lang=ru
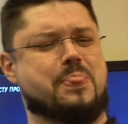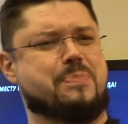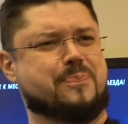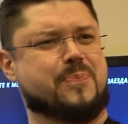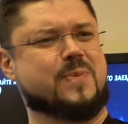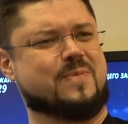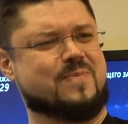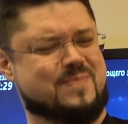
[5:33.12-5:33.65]

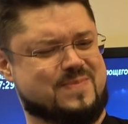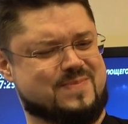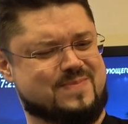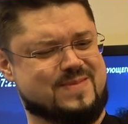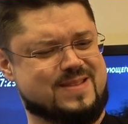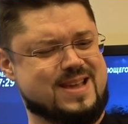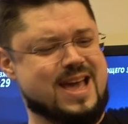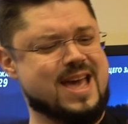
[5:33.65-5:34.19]

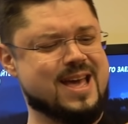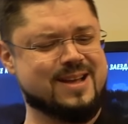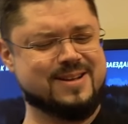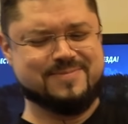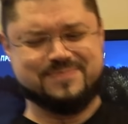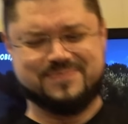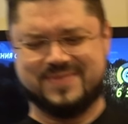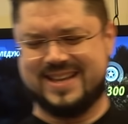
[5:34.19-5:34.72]
Охренеть.
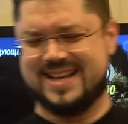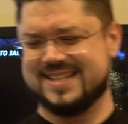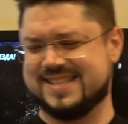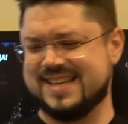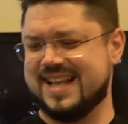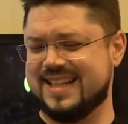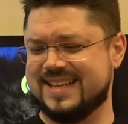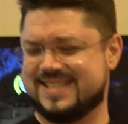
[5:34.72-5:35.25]

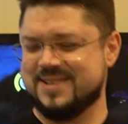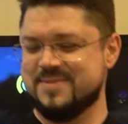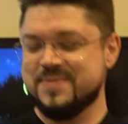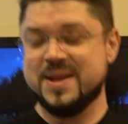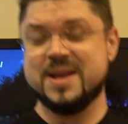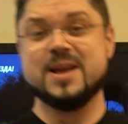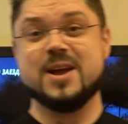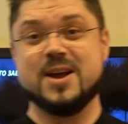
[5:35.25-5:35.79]
Казалось.
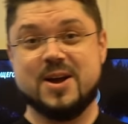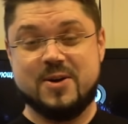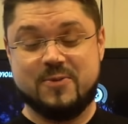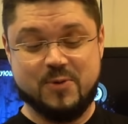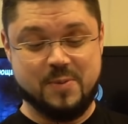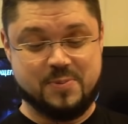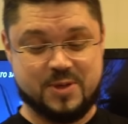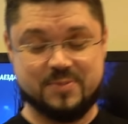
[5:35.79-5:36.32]

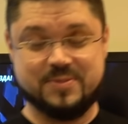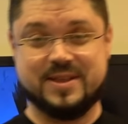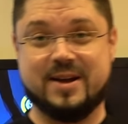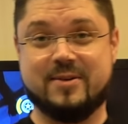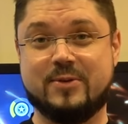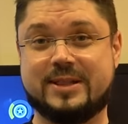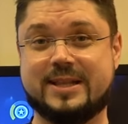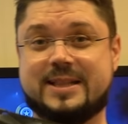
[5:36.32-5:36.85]
В
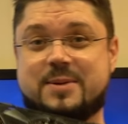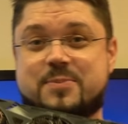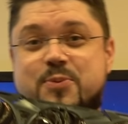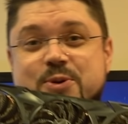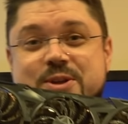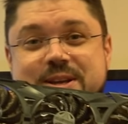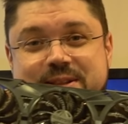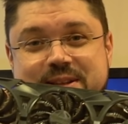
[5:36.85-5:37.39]
общем-то, вот это
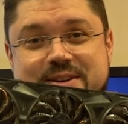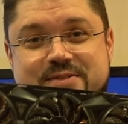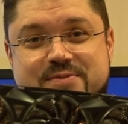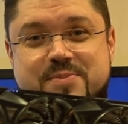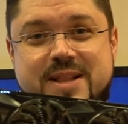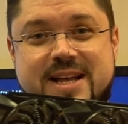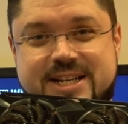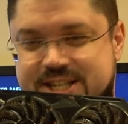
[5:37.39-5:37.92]
будет а,
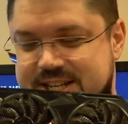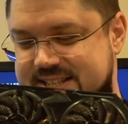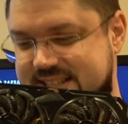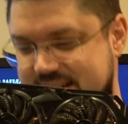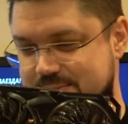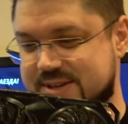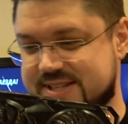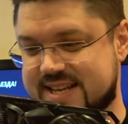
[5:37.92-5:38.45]
в младшей
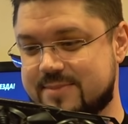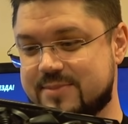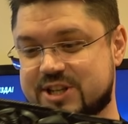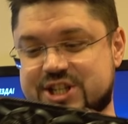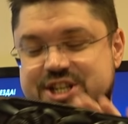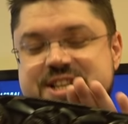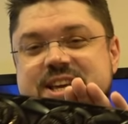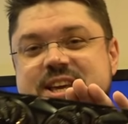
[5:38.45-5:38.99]
стримерской
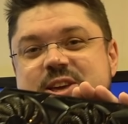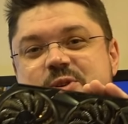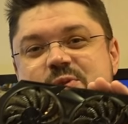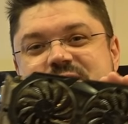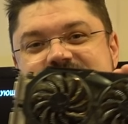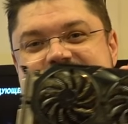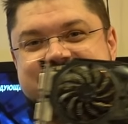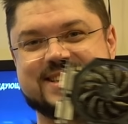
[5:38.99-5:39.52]
машине.
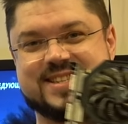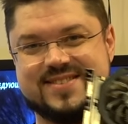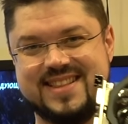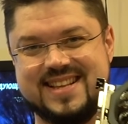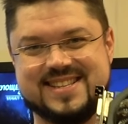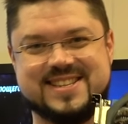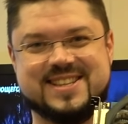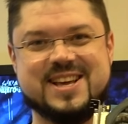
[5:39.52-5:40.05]
Ее
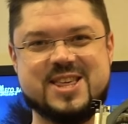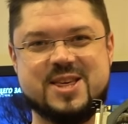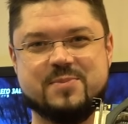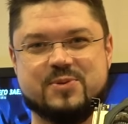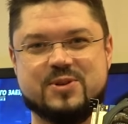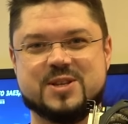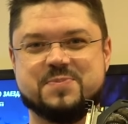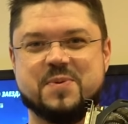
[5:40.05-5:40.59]
единственная задача
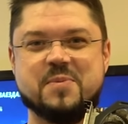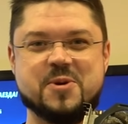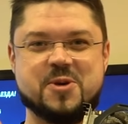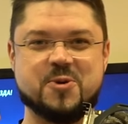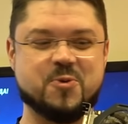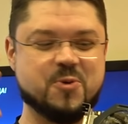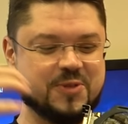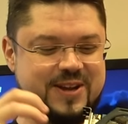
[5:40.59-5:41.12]
будет с
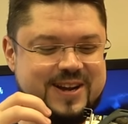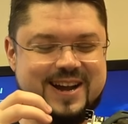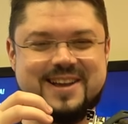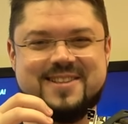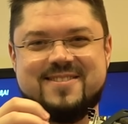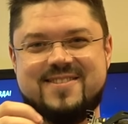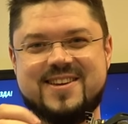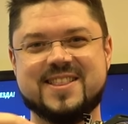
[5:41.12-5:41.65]
помощью кодека
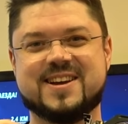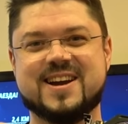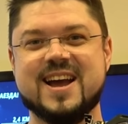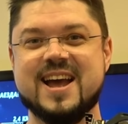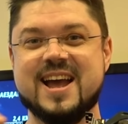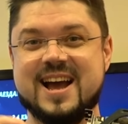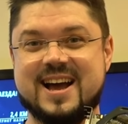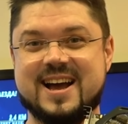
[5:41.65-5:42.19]
NVENC
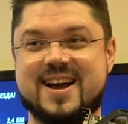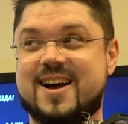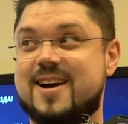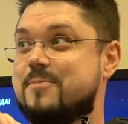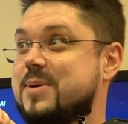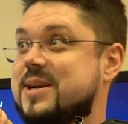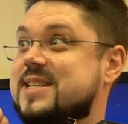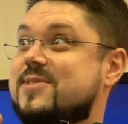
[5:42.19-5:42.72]

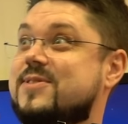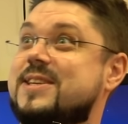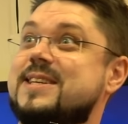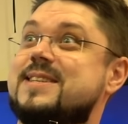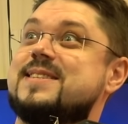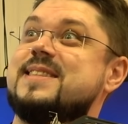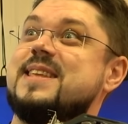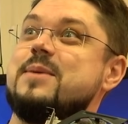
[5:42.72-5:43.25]
а,
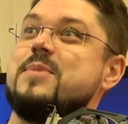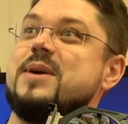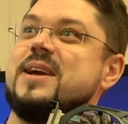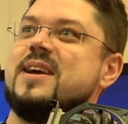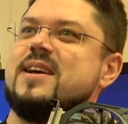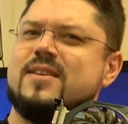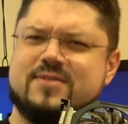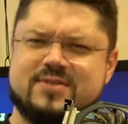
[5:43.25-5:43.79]
производить
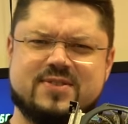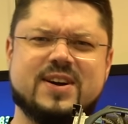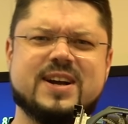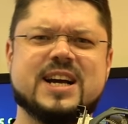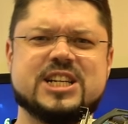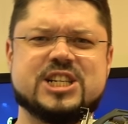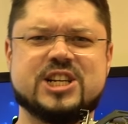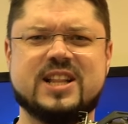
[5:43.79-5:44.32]
стримы в
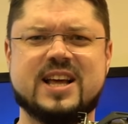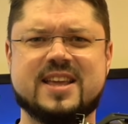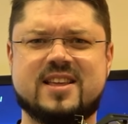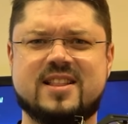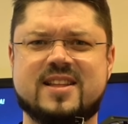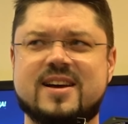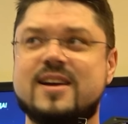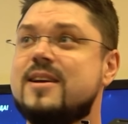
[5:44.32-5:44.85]
2К
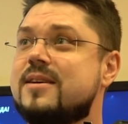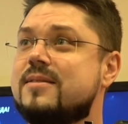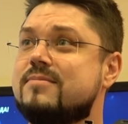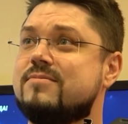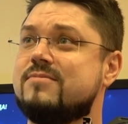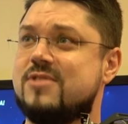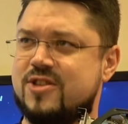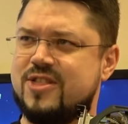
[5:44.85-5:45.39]
желательно
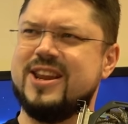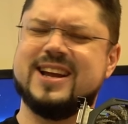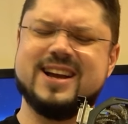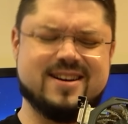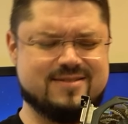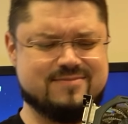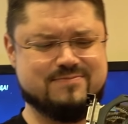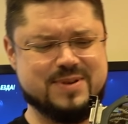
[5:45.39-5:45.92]

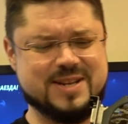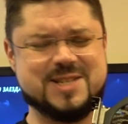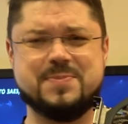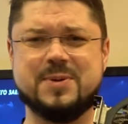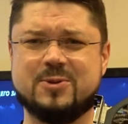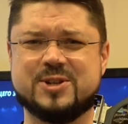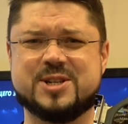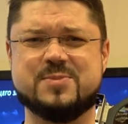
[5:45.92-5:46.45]
4К, в
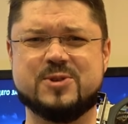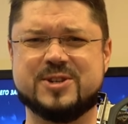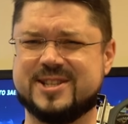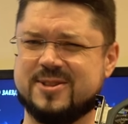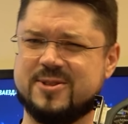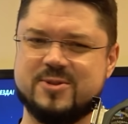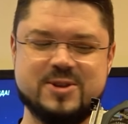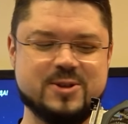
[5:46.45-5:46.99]
принципе, тоже
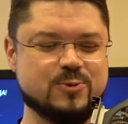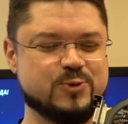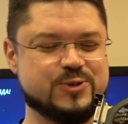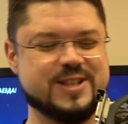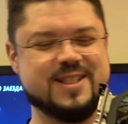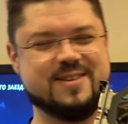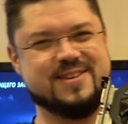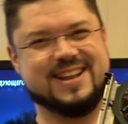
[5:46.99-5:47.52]
можно, но не
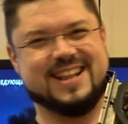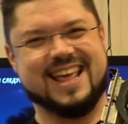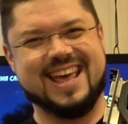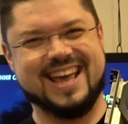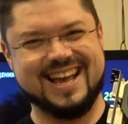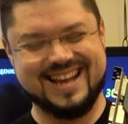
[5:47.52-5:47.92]
нужно, наверное,